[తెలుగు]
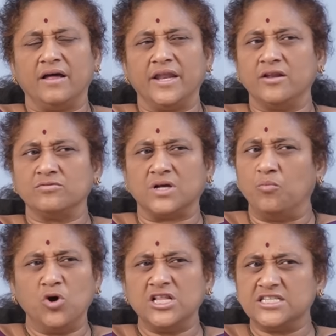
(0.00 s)
నేను
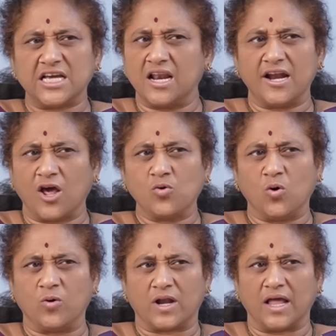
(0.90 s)
సంబోధించాలని
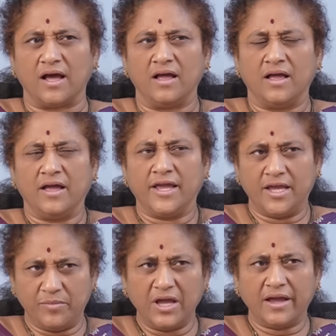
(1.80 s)
అనుకోవట్లా
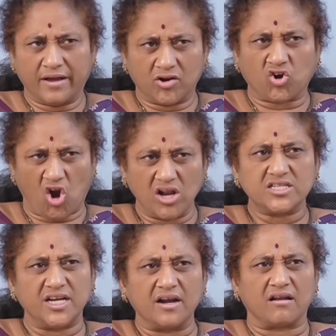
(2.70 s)
ఈమె
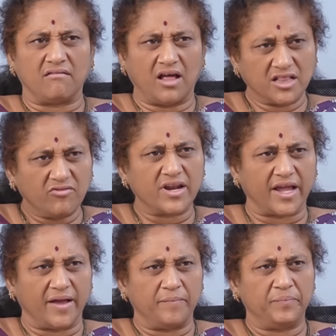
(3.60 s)
ట్రాన్స్జెండర్
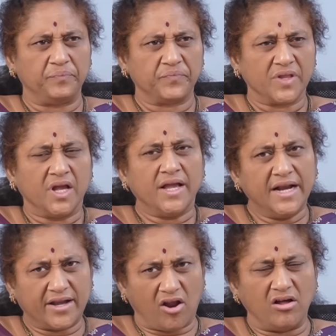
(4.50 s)
అంతవరకే ఈ
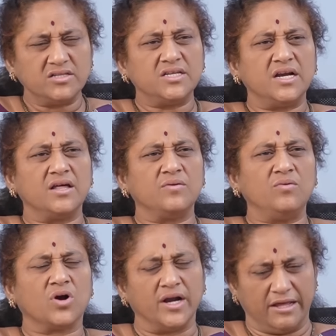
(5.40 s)
ట్రాన్స్జెండరు
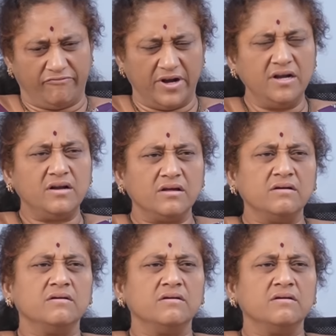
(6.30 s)
ఒక డిఫరెంట్